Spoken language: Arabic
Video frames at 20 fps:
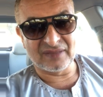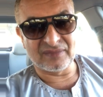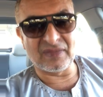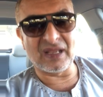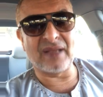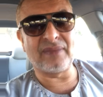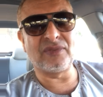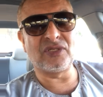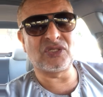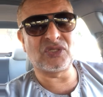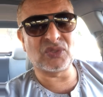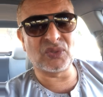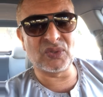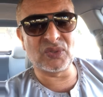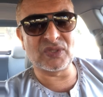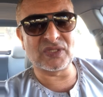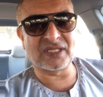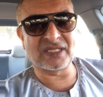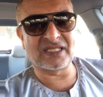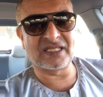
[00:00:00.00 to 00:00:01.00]
ما
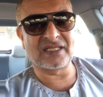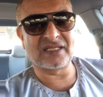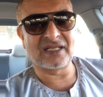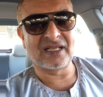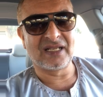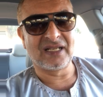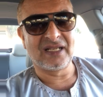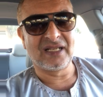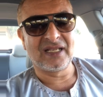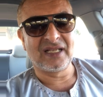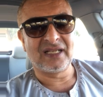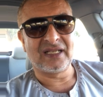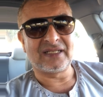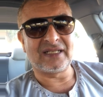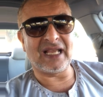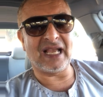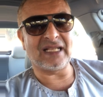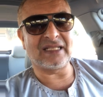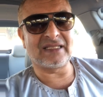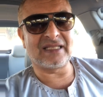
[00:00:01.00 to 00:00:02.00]
بيجوز
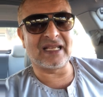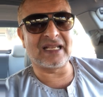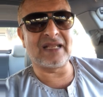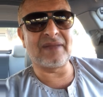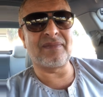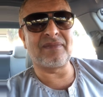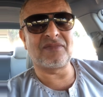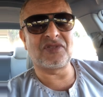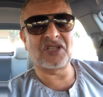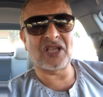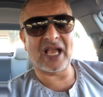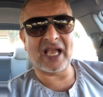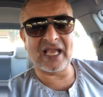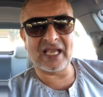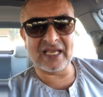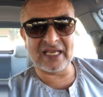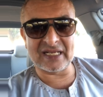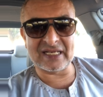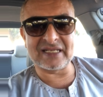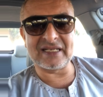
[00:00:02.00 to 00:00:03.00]
نحترم
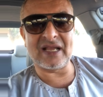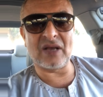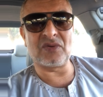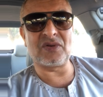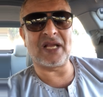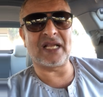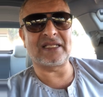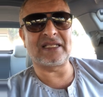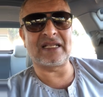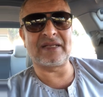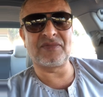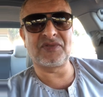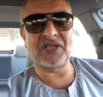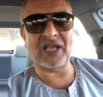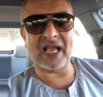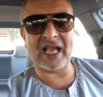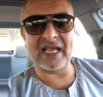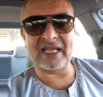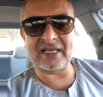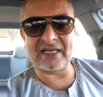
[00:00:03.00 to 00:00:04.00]
شعائرنا ونحترم
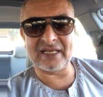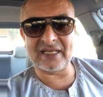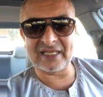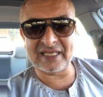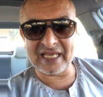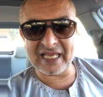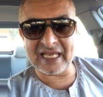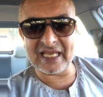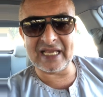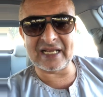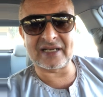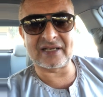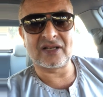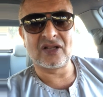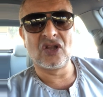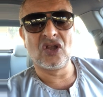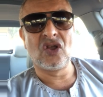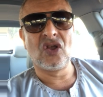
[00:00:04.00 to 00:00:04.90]
شعائر الغير